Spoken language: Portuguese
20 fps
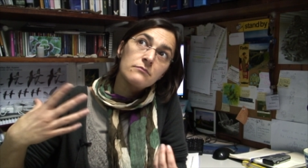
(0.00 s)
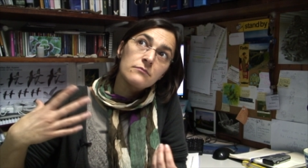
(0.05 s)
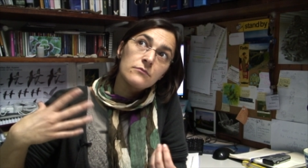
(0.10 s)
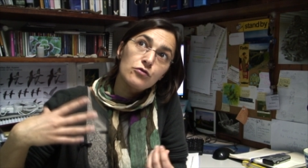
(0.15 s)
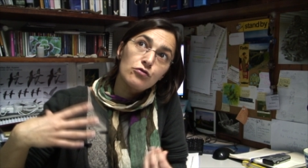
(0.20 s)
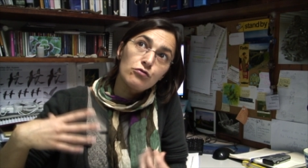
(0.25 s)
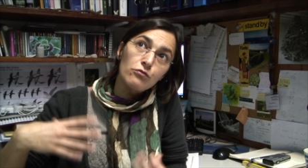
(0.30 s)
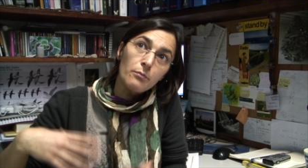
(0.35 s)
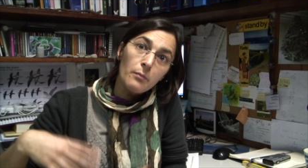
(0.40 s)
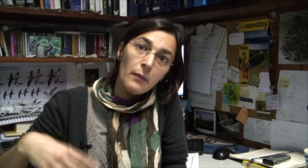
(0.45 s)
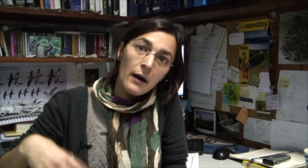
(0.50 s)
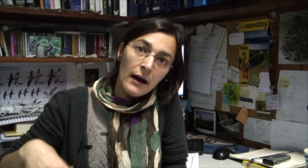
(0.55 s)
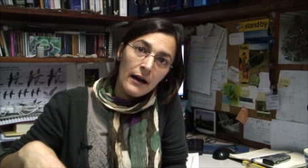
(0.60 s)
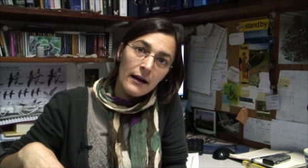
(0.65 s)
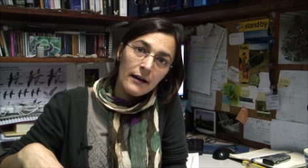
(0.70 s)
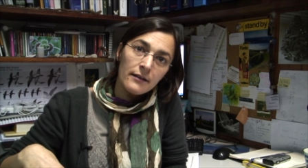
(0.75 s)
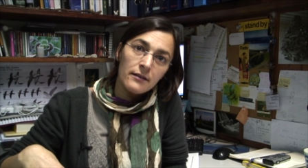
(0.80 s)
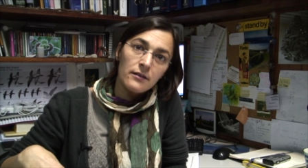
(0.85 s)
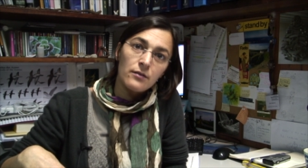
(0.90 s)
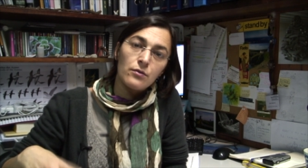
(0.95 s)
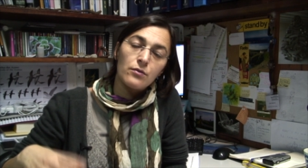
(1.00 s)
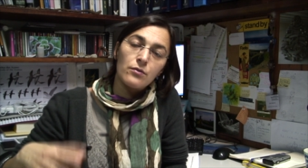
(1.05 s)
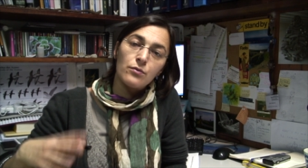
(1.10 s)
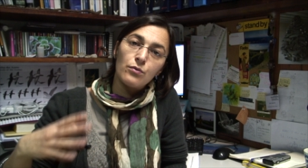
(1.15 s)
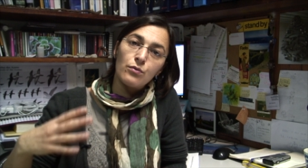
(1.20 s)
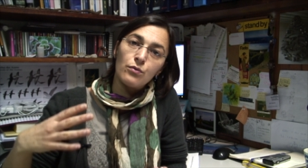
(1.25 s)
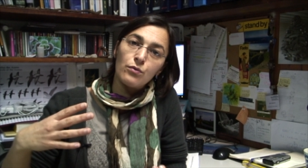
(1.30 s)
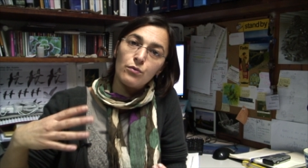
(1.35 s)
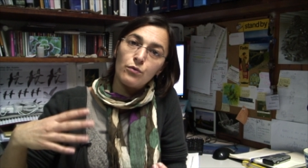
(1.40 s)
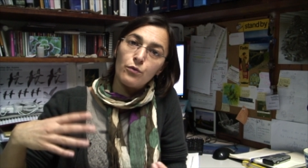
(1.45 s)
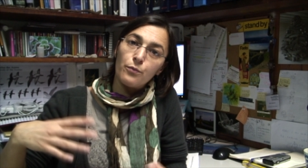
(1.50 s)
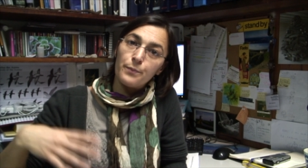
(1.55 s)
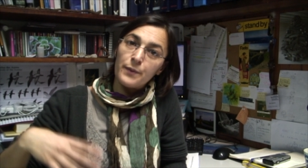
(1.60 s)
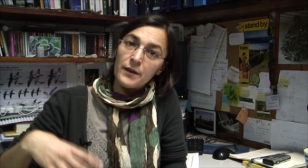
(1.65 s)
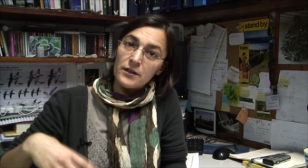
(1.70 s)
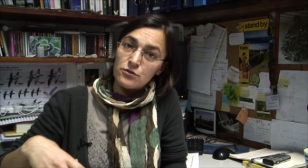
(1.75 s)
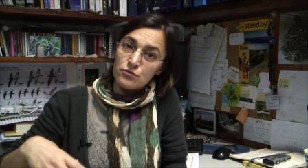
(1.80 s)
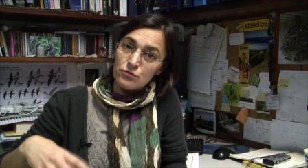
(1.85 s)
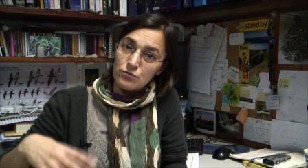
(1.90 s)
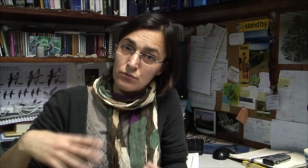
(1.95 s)
retomar um, o
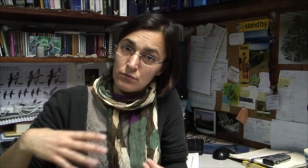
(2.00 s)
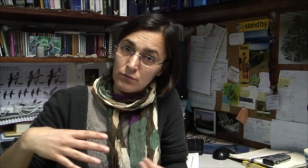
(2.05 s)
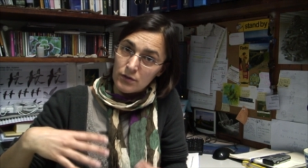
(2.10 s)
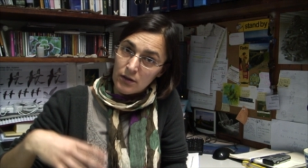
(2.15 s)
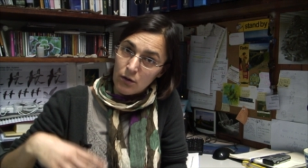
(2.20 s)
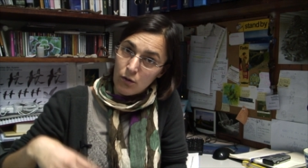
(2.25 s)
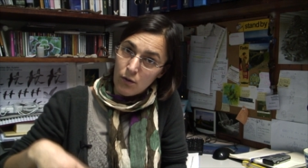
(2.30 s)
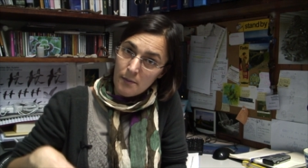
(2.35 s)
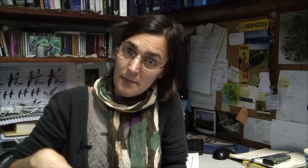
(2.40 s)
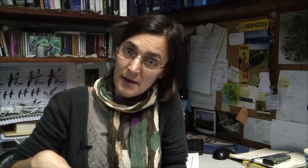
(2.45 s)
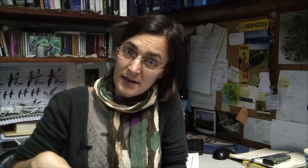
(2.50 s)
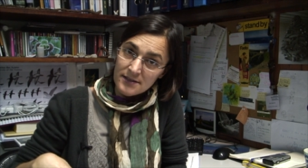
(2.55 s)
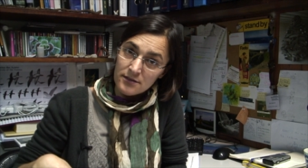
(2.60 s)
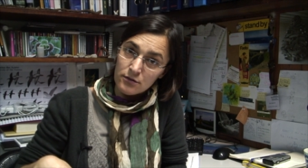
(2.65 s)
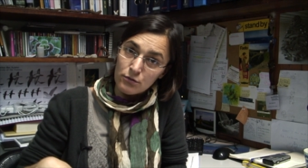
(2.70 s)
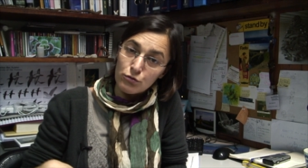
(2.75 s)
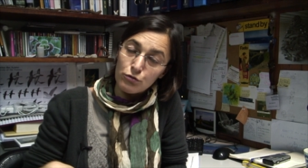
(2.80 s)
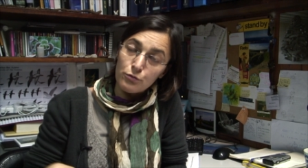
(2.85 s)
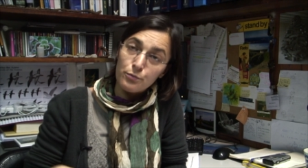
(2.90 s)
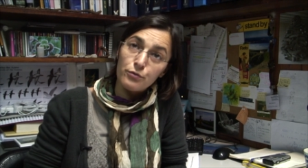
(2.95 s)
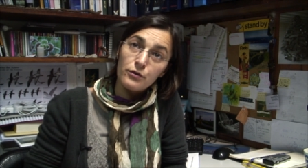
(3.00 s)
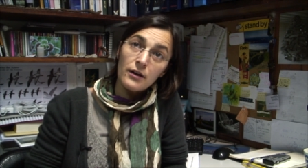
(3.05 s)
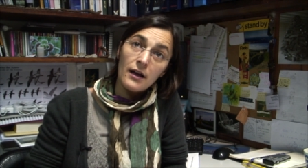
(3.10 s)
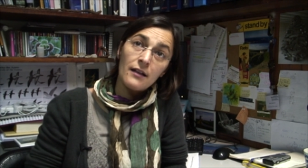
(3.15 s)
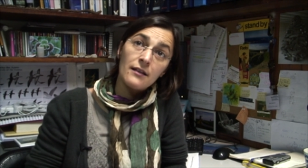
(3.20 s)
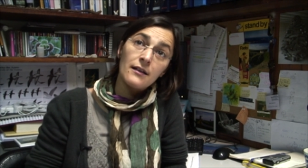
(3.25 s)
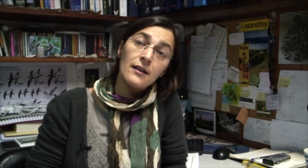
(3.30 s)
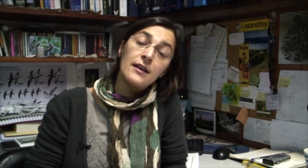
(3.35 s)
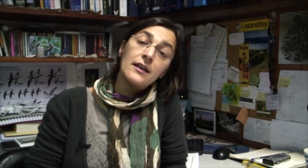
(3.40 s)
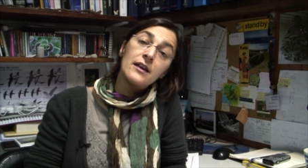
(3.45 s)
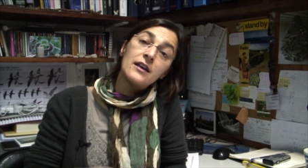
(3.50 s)
peso ou a massa corporal